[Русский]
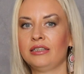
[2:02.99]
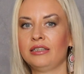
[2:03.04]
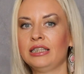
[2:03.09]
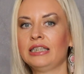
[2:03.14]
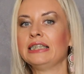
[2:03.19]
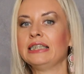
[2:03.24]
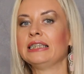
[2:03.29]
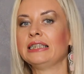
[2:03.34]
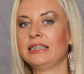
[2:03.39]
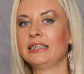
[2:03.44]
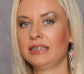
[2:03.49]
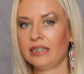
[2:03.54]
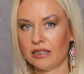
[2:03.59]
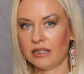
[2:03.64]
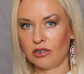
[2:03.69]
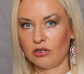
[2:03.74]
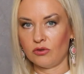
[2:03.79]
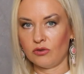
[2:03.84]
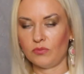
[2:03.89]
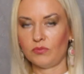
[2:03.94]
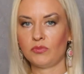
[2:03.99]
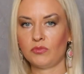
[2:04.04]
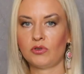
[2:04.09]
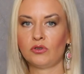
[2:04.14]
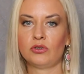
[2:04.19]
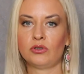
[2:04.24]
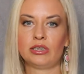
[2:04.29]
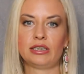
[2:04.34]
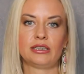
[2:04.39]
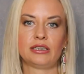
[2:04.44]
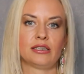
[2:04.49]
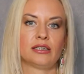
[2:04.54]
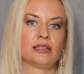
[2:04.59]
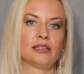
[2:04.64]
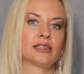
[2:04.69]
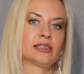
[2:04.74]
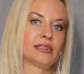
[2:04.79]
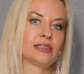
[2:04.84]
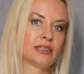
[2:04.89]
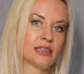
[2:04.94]
и делаю. То есть
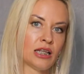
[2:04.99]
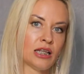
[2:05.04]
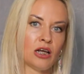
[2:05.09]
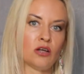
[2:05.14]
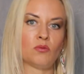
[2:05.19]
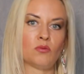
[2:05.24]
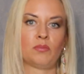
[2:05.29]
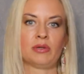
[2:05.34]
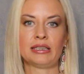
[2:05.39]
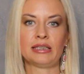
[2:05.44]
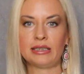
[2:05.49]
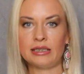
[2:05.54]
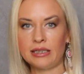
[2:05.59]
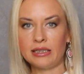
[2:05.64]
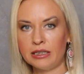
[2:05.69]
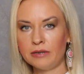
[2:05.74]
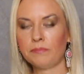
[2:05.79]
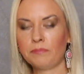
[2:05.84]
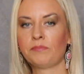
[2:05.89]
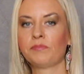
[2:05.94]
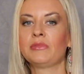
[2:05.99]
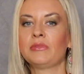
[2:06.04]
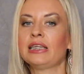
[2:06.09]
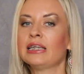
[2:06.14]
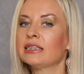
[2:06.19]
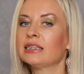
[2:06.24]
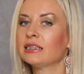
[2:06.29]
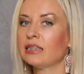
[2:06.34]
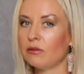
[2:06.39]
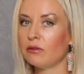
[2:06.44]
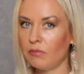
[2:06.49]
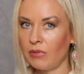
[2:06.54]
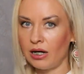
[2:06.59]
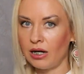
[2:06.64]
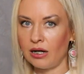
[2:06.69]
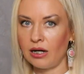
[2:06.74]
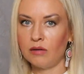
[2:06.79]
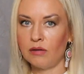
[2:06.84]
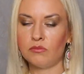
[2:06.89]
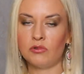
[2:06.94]
рассылаю посты не
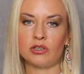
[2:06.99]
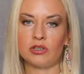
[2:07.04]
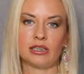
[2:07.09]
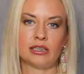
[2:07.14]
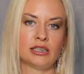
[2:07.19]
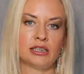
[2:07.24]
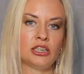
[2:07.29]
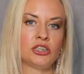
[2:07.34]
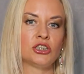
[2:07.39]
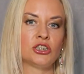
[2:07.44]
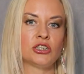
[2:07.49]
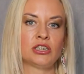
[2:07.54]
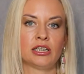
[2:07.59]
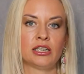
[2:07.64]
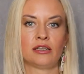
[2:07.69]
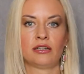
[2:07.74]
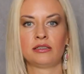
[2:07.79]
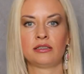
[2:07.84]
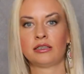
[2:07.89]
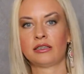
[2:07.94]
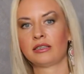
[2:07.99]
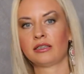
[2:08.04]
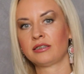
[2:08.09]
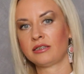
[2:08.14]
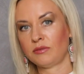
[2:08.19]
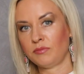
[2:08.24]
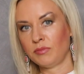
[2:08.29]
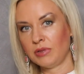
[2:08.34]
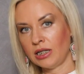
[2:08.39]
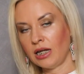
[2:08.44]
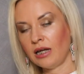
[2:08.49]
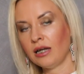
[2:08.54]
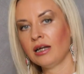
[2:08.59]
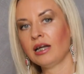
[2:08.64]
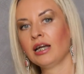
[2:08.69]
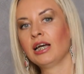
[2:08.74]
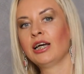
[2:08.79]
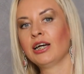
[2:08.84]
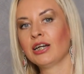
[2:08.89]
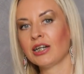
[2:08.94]
сама, а мой рассылщик делает это за меня
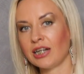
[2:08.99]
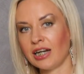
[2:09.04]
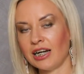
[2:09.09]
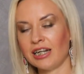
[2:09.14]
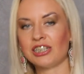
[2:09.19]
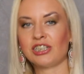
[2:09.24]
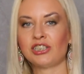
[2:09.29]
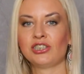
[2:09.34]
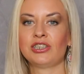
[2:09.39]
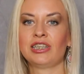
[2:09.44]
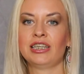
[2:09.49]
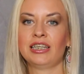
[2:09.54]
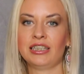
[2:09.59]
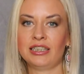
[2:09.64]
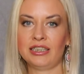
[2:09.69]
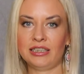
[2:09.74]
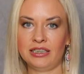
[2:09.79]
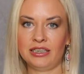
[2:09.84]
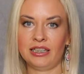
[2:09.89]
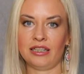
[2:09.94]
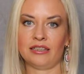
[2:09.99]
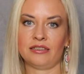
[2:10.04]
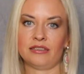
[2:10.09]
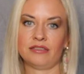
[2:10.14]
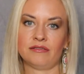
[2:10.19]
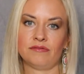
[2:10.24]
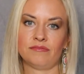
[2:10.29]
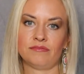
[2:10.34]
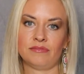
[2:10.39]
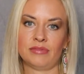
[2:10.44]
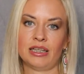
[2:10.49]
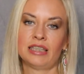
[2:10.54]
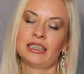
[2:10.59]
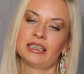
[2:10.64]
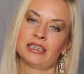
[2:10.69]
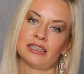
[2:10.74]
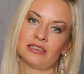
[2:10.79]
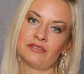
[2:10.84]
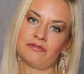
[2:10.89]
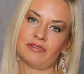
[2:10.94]
каждый день. Это
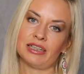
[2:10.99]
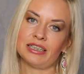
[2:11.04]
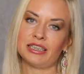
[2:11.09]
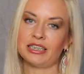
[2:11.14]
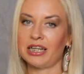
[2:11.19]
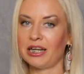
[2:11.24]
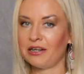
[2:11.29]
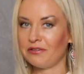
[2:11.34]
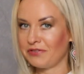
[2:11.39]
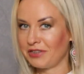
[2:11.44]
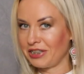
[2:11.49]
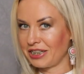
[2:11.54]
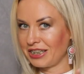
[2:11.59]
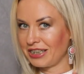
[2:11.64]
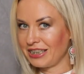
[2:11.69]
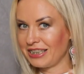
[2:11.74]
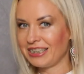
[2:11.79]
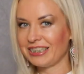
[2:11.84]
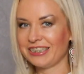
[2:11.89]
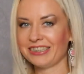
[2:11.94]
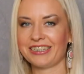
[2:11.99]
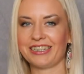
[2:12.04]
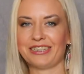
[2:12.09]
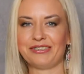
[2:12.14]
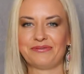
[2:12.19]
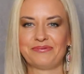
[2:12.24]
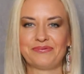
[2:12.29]
называется авторассылка.